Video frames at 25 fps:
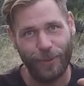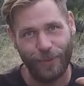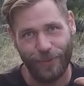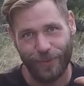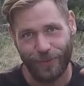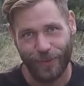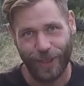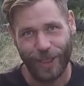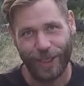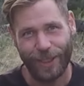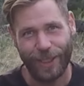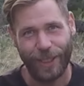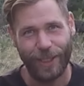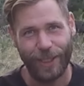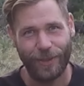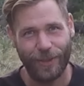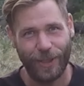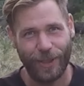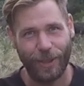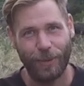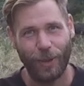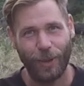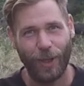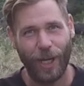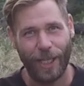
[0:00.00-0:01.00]
Weil ich denke, es
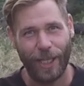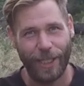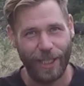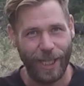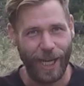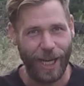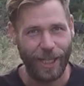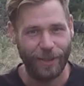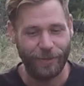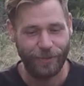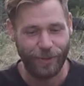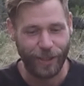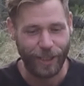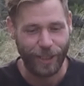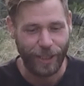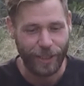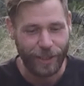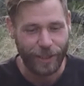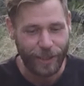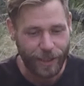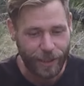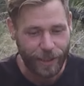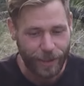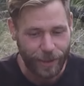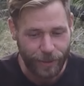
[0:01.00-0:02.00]
gibt auch einige Anfänger,
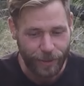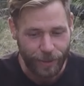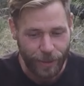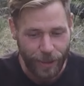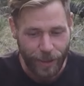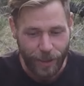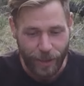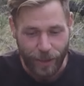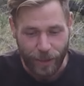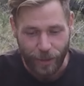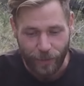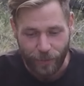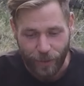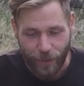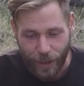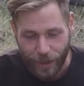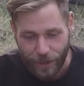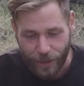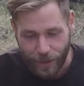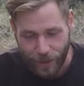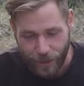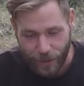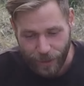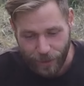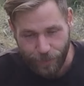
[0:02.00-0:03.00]
die
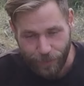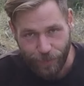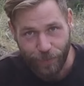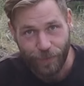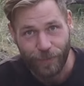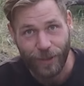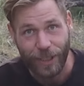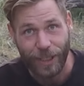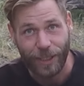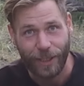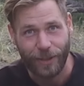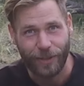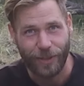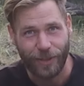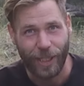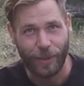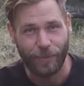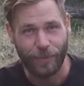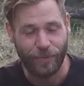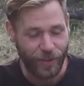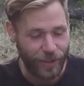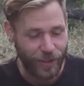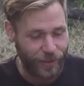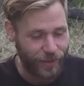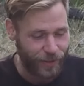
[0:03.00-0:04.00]
vielleicht in, in
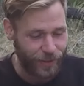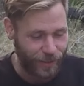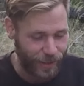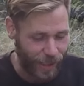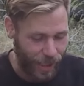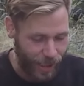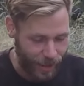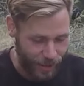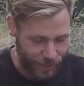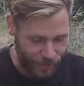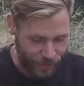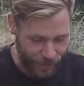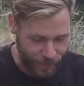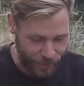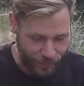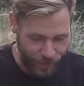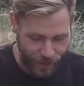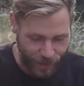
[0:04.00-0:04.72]
derselben Wissenslage sind wie